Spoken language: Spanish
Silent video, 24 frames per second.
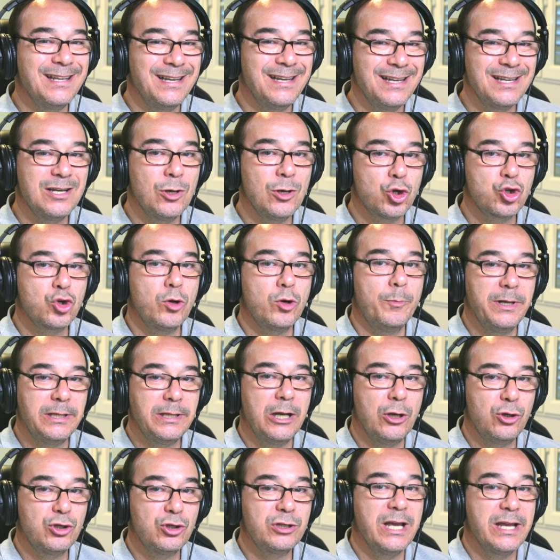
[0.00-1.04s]
tienen los
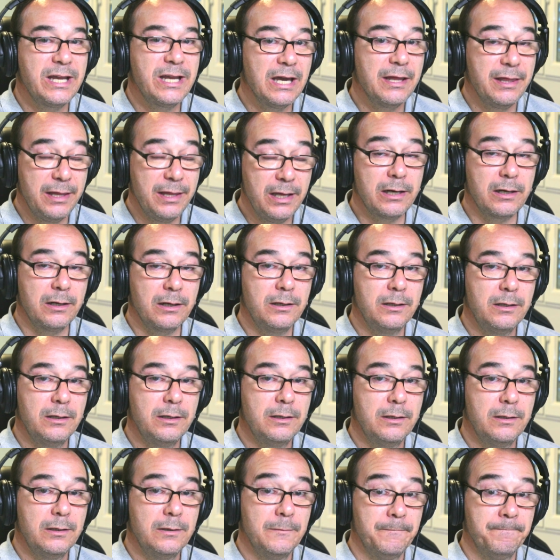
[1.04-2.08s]
comentarios que hay que hacer,
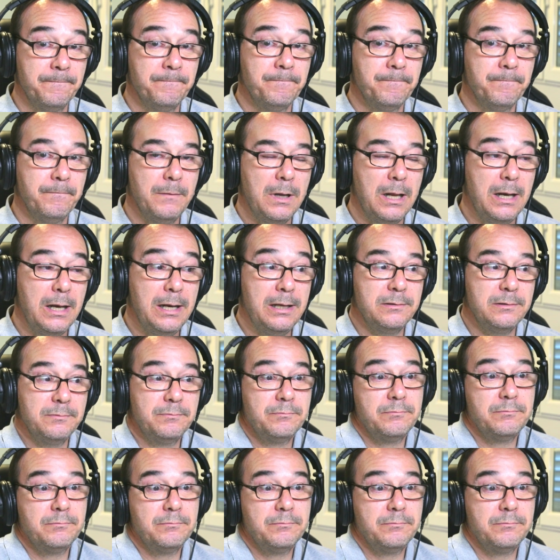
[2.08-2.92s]
¿vale?